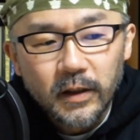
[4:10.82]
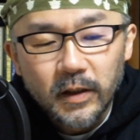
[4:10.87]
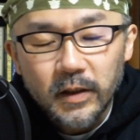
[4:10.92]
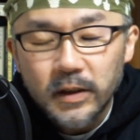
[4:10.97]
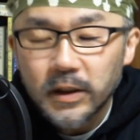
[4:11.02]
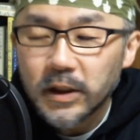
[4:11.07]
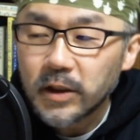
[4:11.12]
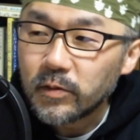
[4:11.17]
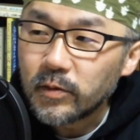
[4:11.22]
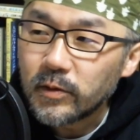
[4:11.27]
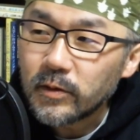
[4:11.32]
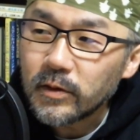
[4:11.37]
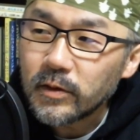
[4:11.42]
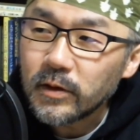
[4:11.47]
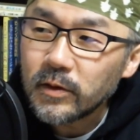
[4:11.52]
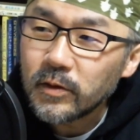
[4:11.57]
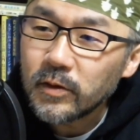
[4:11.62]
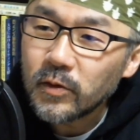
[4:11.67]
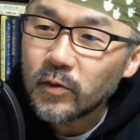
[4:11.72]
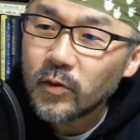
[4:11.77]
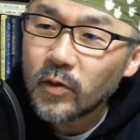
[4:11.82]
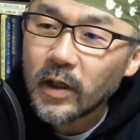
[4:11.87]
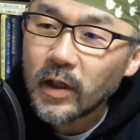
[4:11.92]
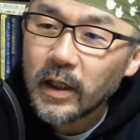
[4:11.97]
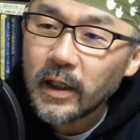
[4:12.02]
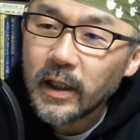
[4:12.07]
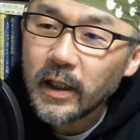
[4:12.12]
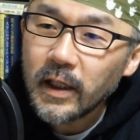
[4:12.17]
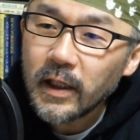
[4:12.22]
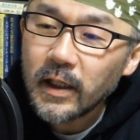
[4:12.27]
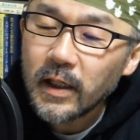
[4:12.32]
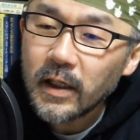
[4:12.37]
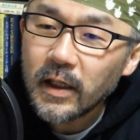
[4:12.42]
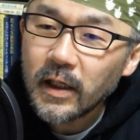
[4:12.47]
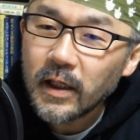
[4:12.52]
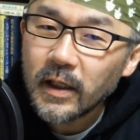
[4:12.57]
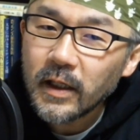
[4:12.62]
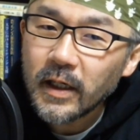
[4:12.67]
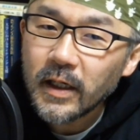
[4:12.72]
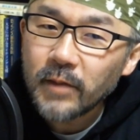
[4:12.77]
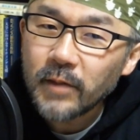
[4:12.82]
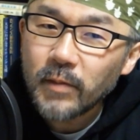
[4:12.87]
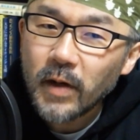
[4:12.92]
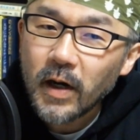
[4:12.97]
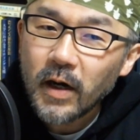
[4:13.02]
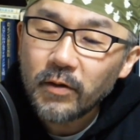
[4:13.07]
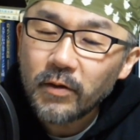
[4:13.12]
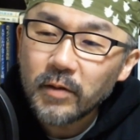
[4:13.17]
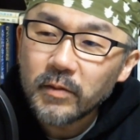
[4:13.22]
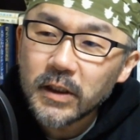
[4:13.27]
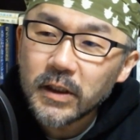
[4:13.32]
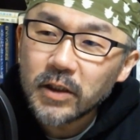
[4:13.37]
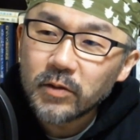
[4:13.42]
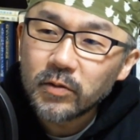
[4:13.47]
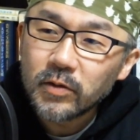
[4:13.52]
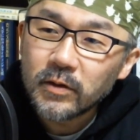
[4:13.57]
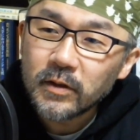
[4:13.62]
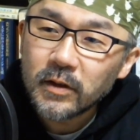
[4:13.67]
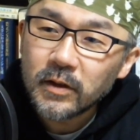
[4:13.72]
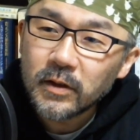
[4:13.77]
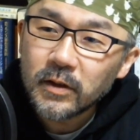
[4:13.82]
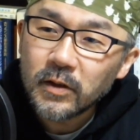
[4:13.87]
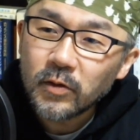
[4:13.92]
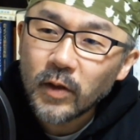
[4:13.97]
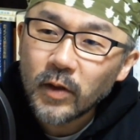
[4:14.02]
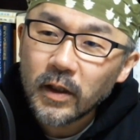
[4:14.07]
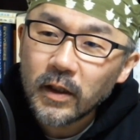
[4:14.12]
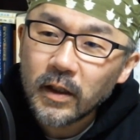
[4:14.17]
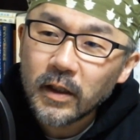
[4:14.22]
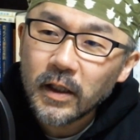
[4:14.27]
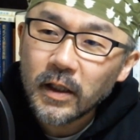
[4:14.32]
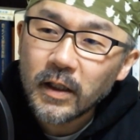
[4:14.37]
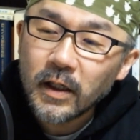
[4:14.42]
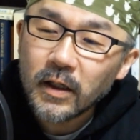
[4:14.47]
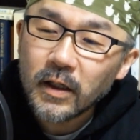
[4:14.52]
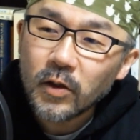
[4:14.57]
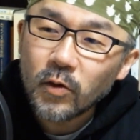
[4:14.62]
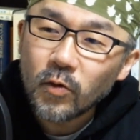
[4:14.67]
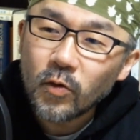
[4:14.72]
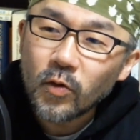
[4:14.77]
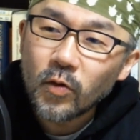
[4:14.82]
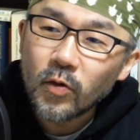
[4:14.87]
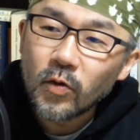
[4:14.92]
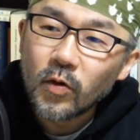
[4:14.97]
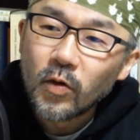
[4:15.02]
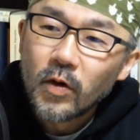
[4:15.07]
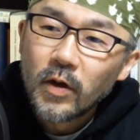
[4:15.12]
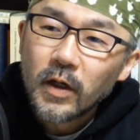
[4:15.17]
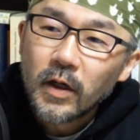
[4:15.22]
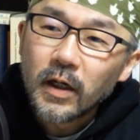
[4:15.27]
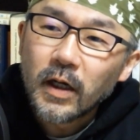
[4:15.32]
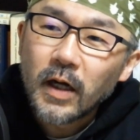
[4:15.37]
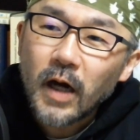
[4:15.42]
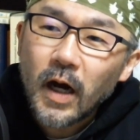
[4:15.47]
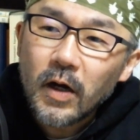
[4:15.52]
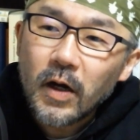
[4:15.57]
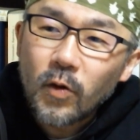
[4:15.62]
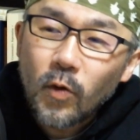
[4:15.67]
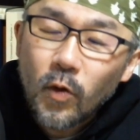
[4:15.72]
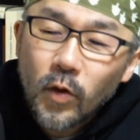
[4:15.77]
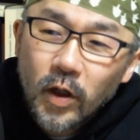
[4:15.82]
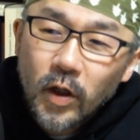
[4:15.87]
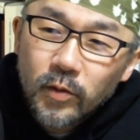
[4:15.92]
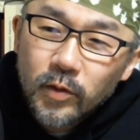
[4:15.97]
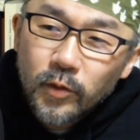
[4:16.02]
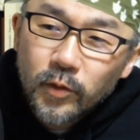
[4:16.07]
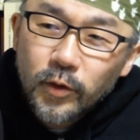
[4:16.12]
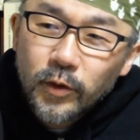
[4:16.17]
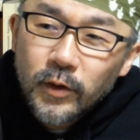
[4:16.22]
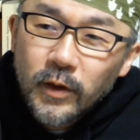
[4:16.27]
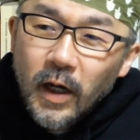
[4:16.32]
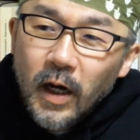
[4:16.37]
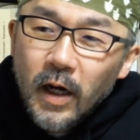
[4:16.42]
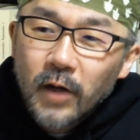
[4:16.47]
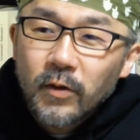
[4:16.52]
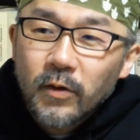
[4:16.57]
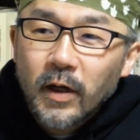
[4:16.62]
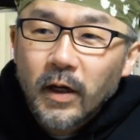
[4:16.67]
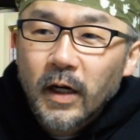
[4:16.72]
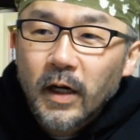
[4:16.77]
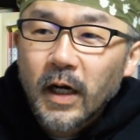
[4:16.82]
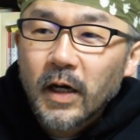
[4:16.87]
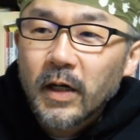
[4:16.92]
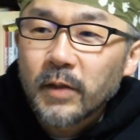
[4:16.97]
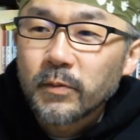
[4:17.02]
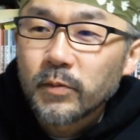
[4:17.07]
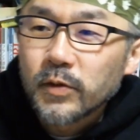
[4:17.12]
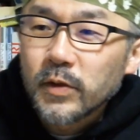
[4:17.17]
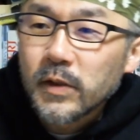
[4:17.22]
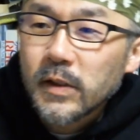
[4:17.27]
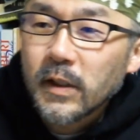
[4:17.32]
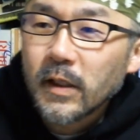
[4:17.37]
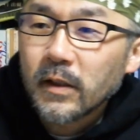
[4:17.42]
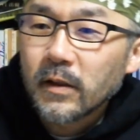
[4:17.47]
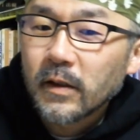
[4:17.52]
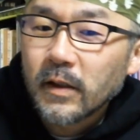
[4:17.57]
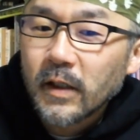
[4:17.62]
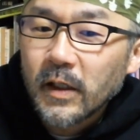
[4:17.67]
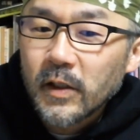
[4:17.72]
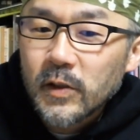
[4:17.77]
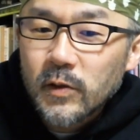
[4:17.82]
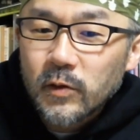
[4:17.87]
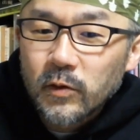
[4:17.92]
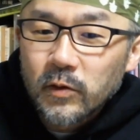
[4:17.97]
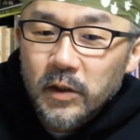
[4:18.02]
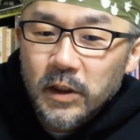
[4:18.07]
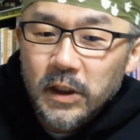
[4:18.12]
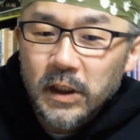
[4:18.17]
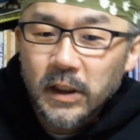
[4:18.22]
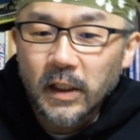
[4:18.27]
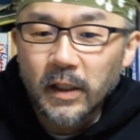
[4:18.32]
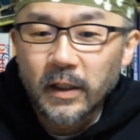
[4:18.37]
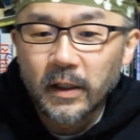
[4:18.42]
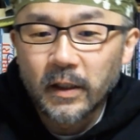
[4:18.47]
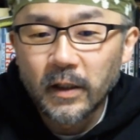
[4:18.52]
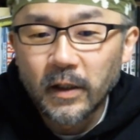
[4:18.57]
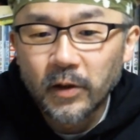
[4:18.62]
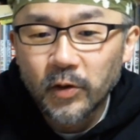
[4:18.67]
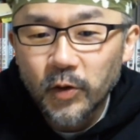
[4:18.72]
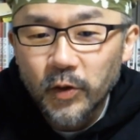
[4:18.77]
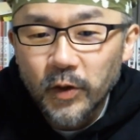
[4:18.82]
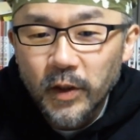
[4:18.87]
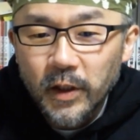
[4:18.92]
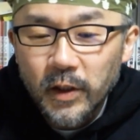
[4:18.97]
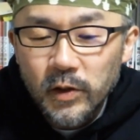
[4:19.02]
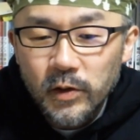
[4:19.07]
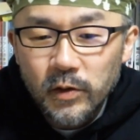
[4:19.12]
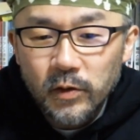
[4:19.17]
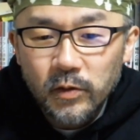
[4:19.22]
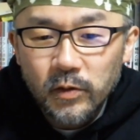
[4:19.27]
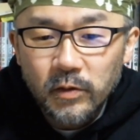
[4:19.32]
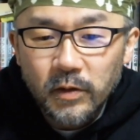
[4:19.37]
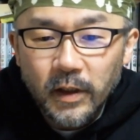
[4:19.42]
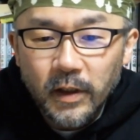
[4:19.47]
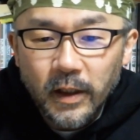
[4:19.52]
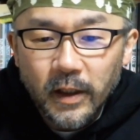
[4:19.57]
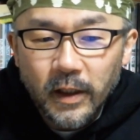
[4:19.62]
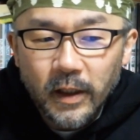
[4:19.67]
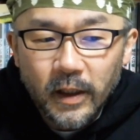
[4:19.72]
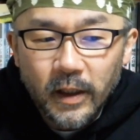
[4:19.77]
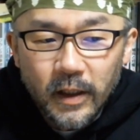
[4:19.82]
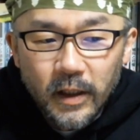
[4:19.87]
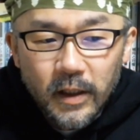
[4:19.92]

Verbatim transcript: 自分を変えられない、まあ、ある意味自分の中になんかこう、頑固な部分があるからぶつかったりするんじゃないかなっていう気がするんで、